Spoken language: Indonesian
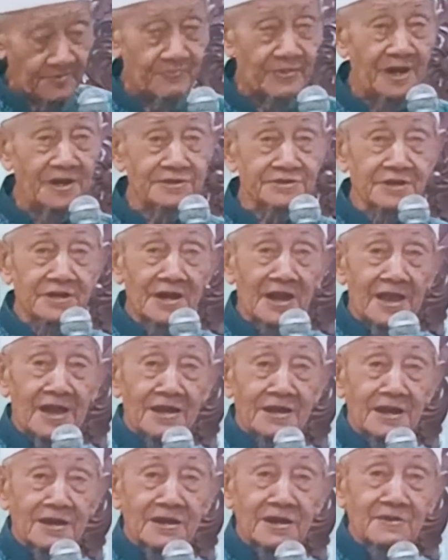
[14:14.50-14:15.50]
bae sing
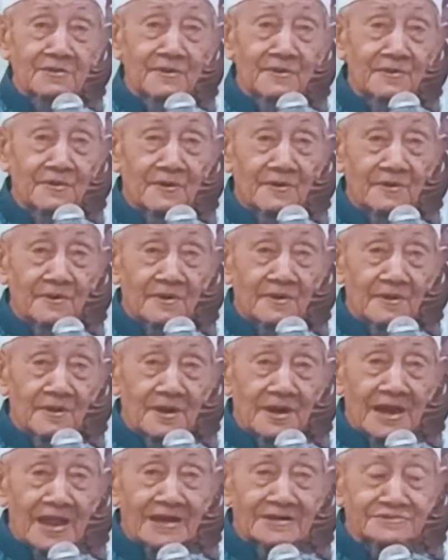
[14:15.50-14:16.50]
lanang niku nggo
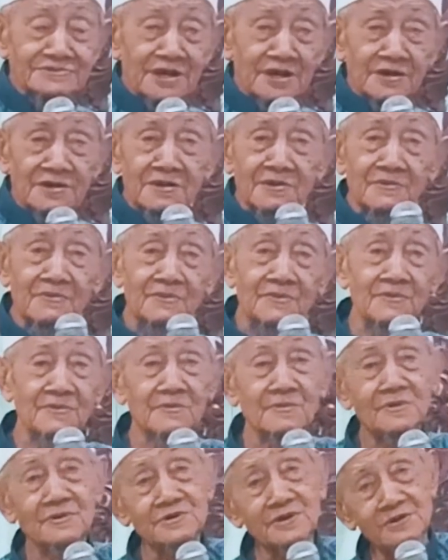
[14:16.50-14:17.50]
latar nenggolok
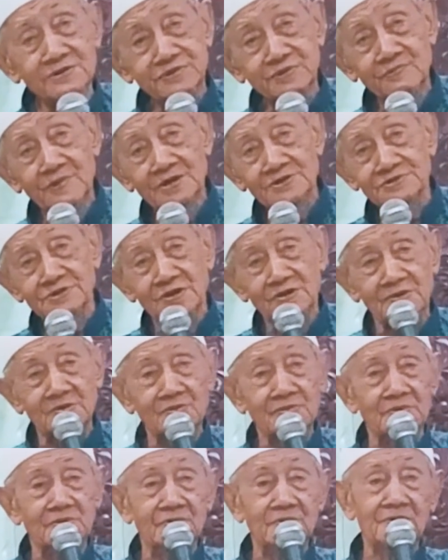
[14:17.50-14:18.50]
ngoten
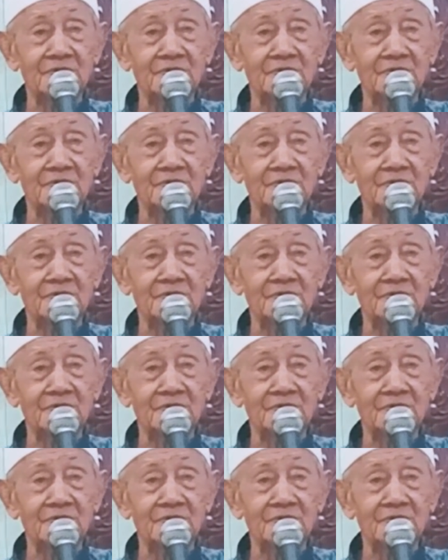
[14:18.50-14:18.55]
diwaseno